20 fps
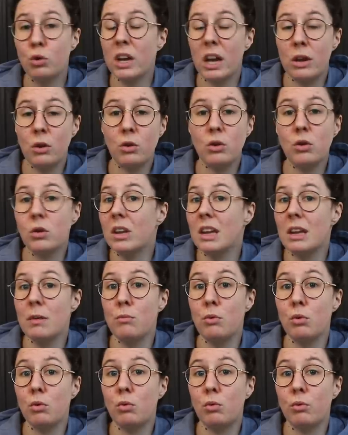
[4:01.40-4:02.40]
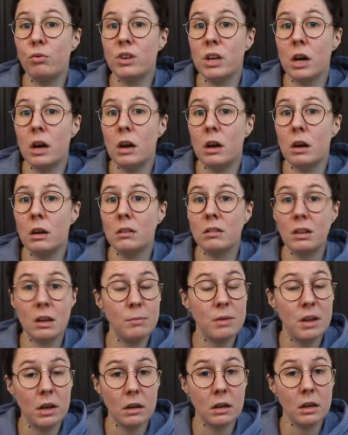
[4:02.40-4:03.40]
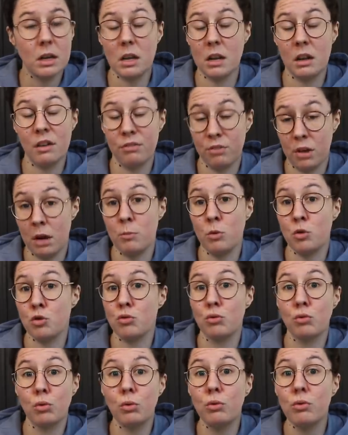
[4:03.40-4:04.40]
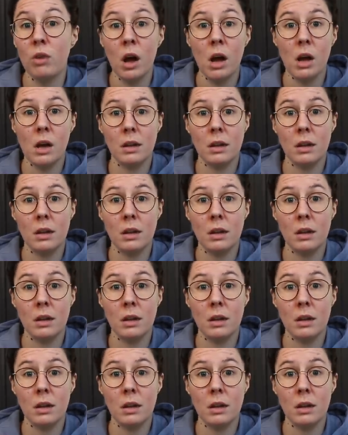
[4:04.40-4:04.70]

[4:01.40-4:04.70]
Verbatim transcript: Canon qui me convient très bien, qui est vraiment, je trouve,